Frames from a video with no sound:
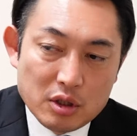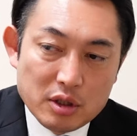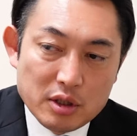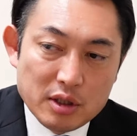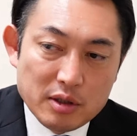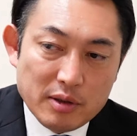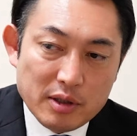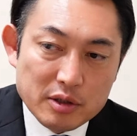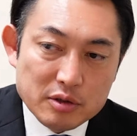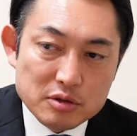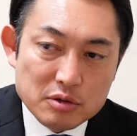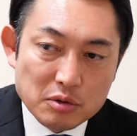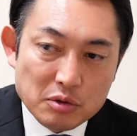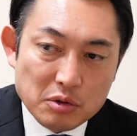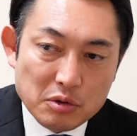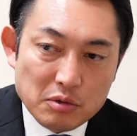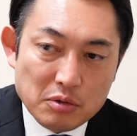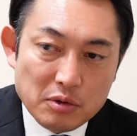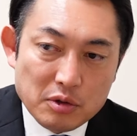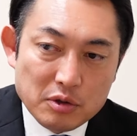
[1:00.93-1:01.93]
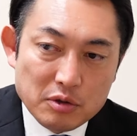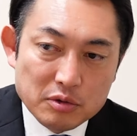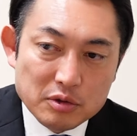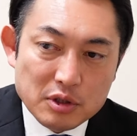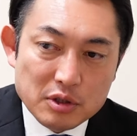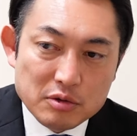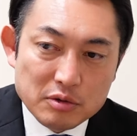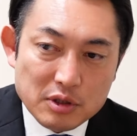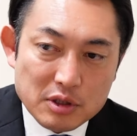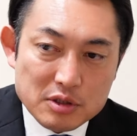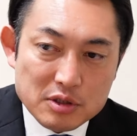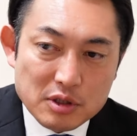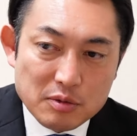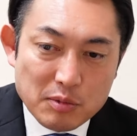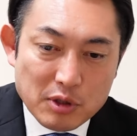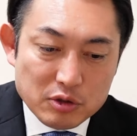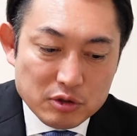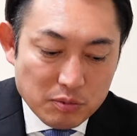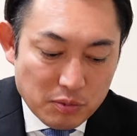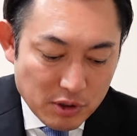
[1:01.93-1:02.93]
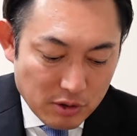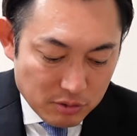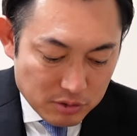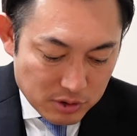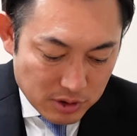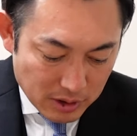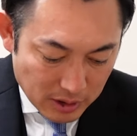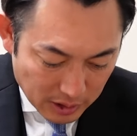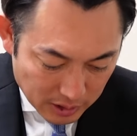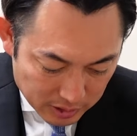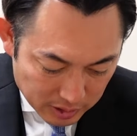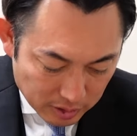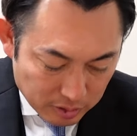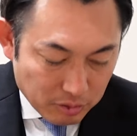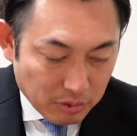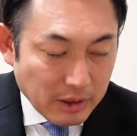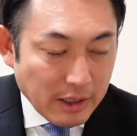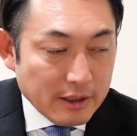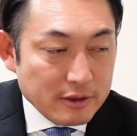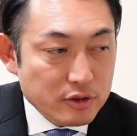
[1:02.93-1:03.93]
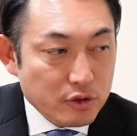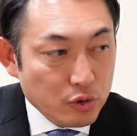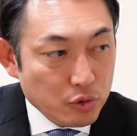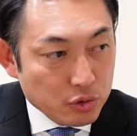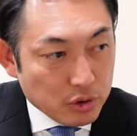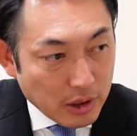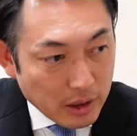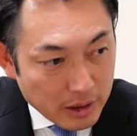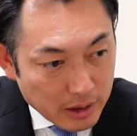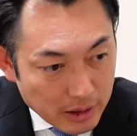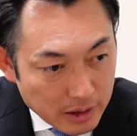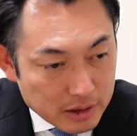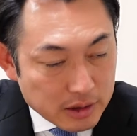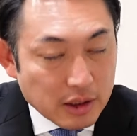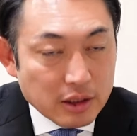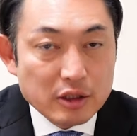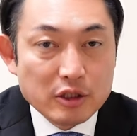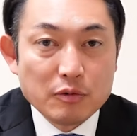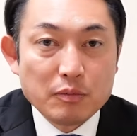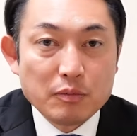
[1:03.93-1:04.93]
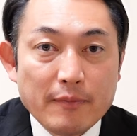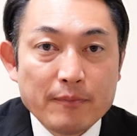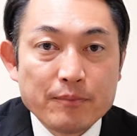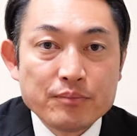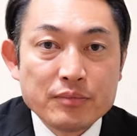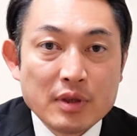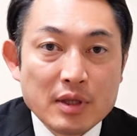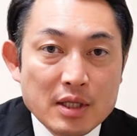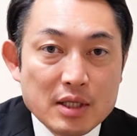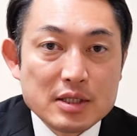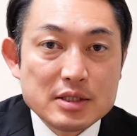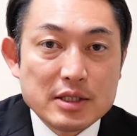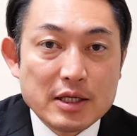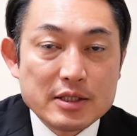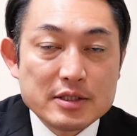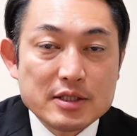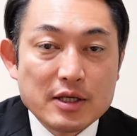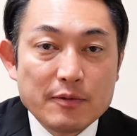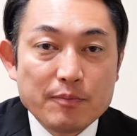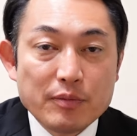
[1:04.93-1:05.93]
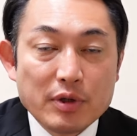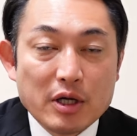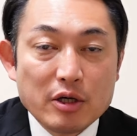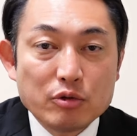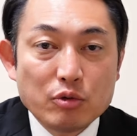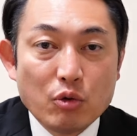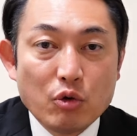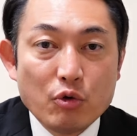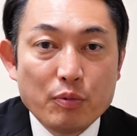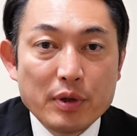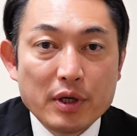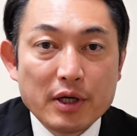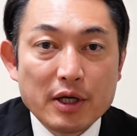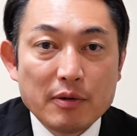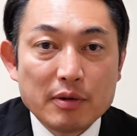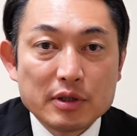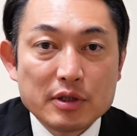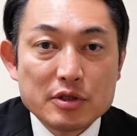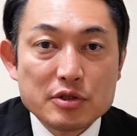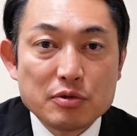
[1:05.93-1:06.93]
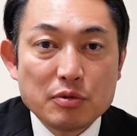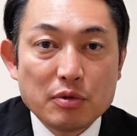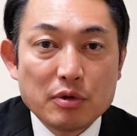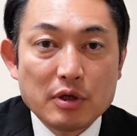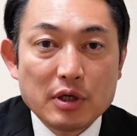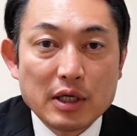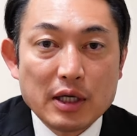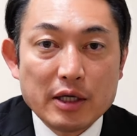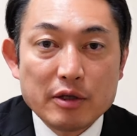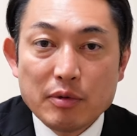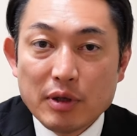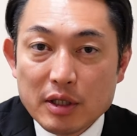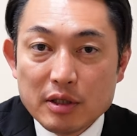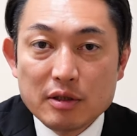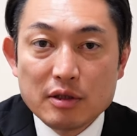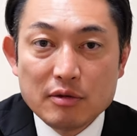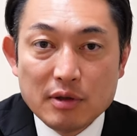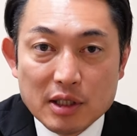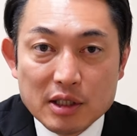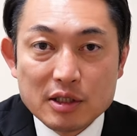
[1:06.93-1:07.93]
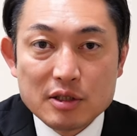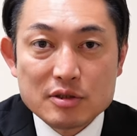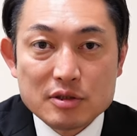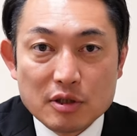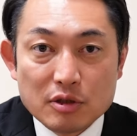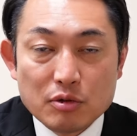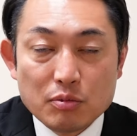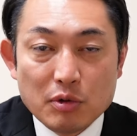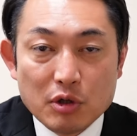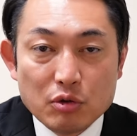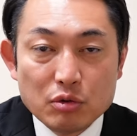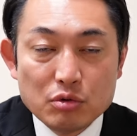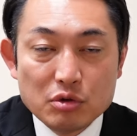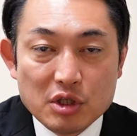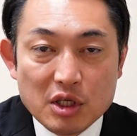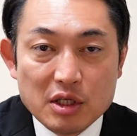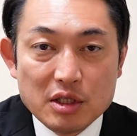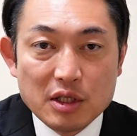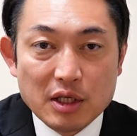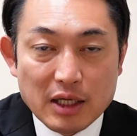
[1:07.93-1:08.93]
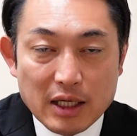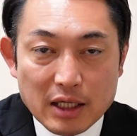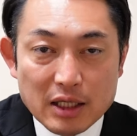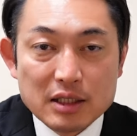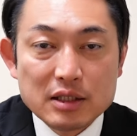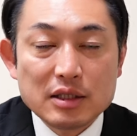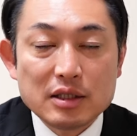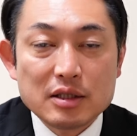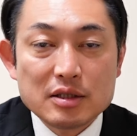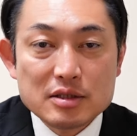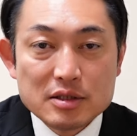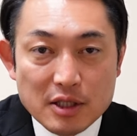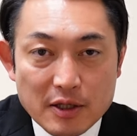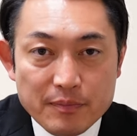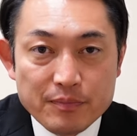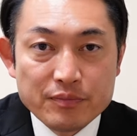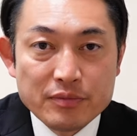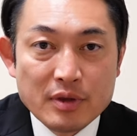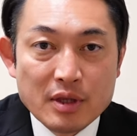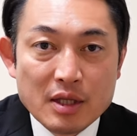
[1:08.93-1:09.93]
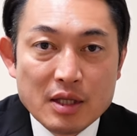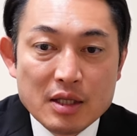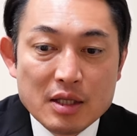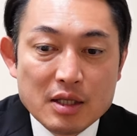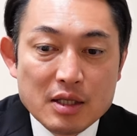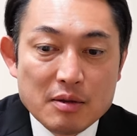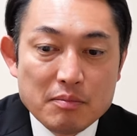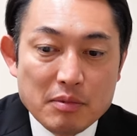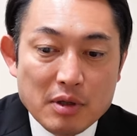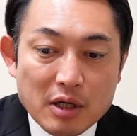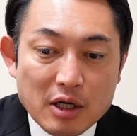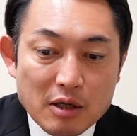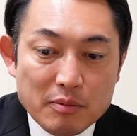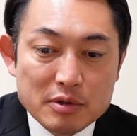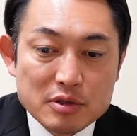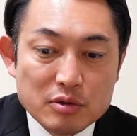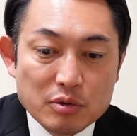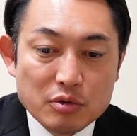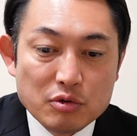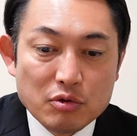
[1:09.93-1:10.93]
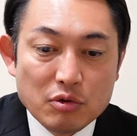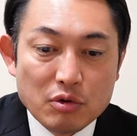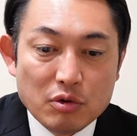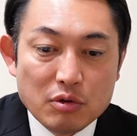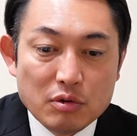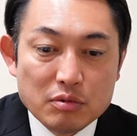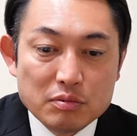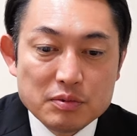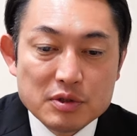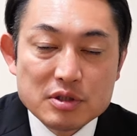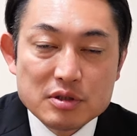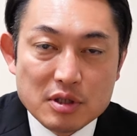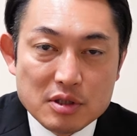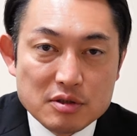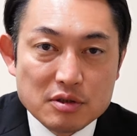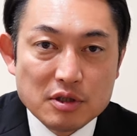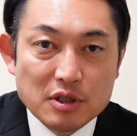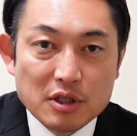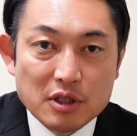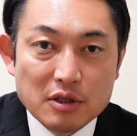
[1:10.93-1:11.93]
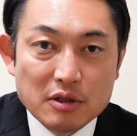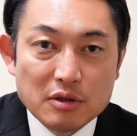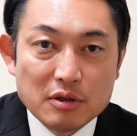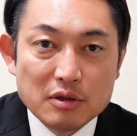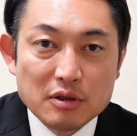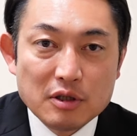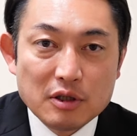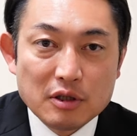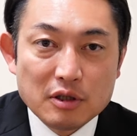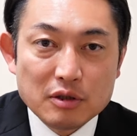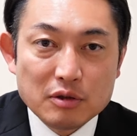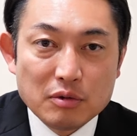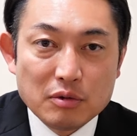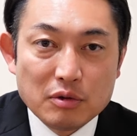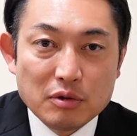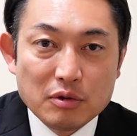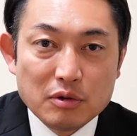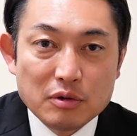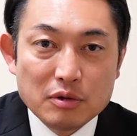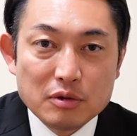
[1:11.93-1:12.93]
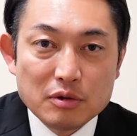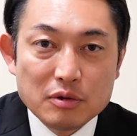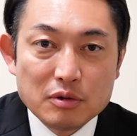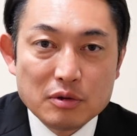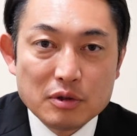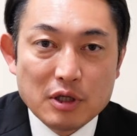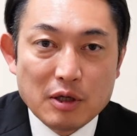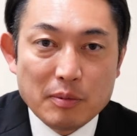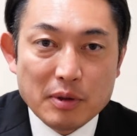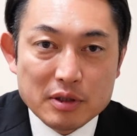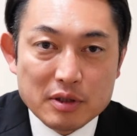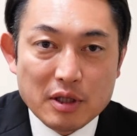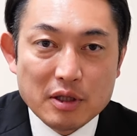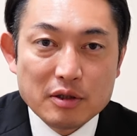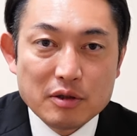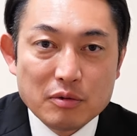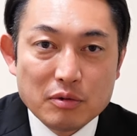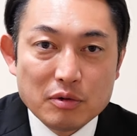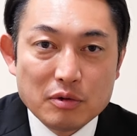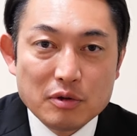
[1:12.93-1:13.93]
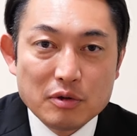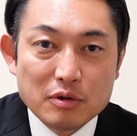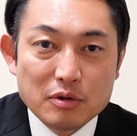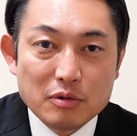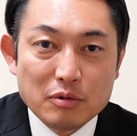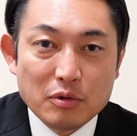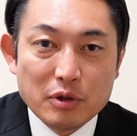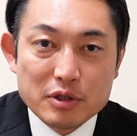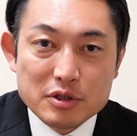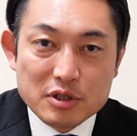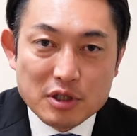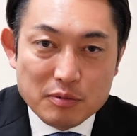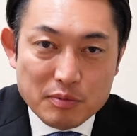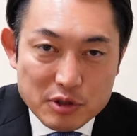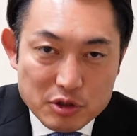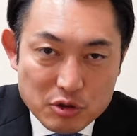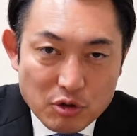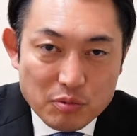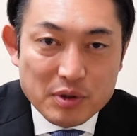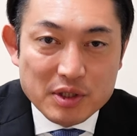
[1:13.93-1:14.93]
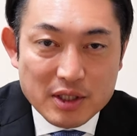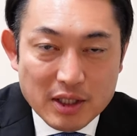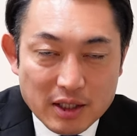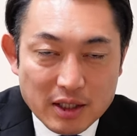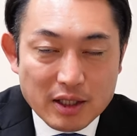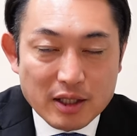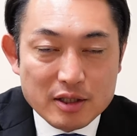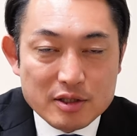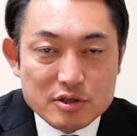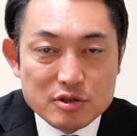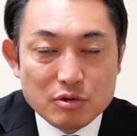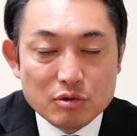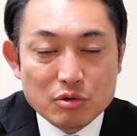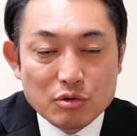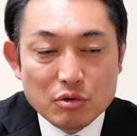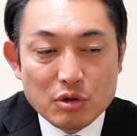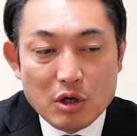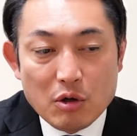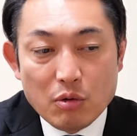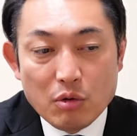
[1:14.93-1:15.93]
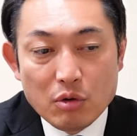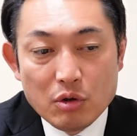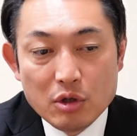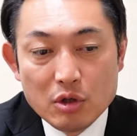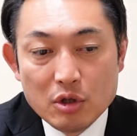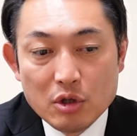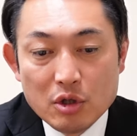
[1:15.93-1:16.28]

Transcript: いわゆるそのいろんな人たちにまあ首輪をつけられたとか圧力かけられたっあ散々各方面から私をが言われてるわけですけれど、まあ、この件に絡んでですね、まあ、川松葬儀を見捨てずにあの頑張って応援していきましょうみたいな感じの動画を